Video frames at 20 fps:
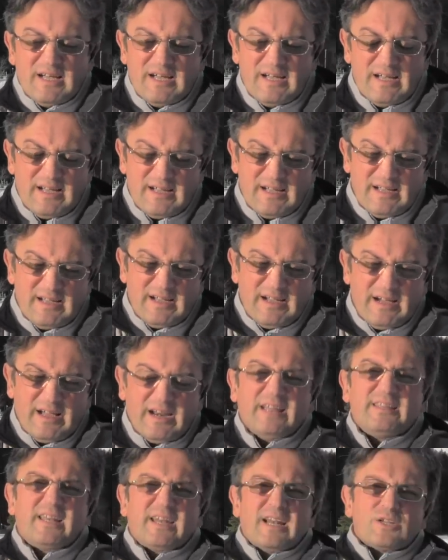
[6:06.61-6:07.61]
a, a
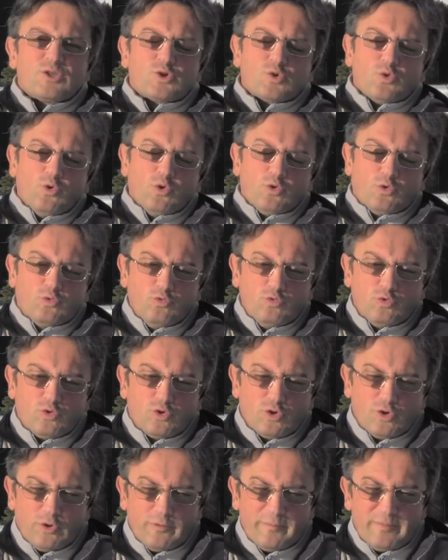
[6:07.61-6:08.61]
radere al suolo
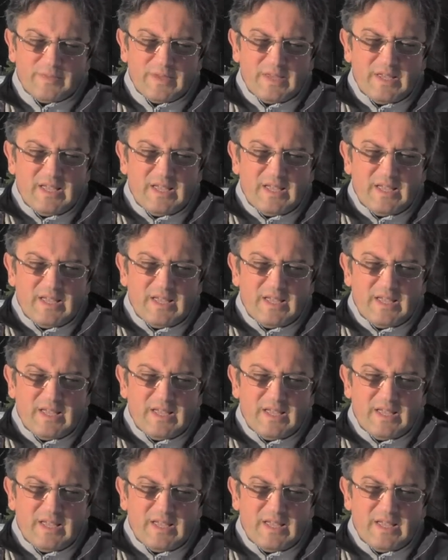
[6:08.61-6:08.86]
tutto